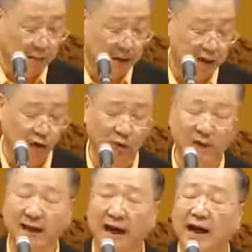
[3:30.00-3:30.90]
比丘们
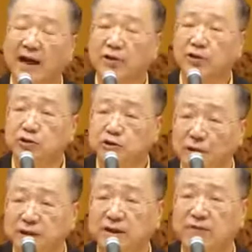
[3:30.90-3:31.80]
呢，就
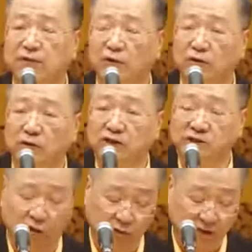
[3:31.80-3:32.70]
顺着佛陀的
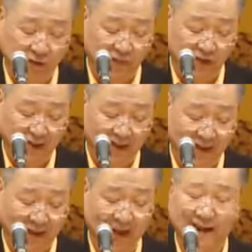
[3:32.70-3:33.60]
手指的方向
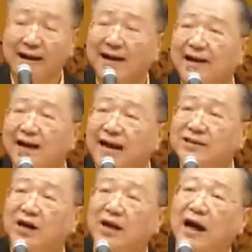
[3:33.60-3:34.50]
呢，看
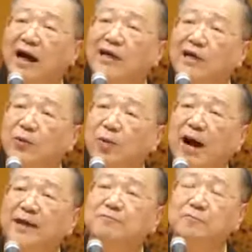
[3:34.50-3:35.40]
到了一
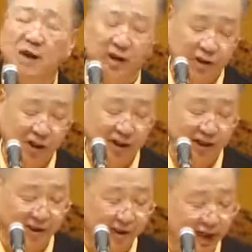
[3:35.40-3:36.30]
弯
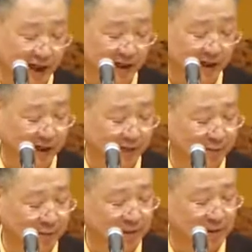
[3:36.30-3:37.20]
浅浅的、
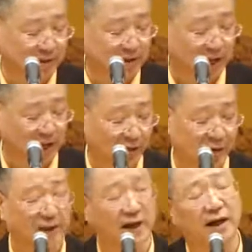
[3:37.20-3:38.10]
不易察觉
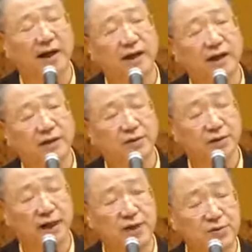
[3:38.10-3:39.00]
的
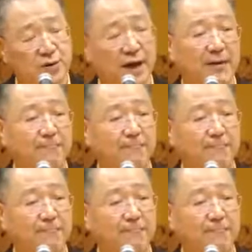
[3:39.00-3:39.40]
弦月。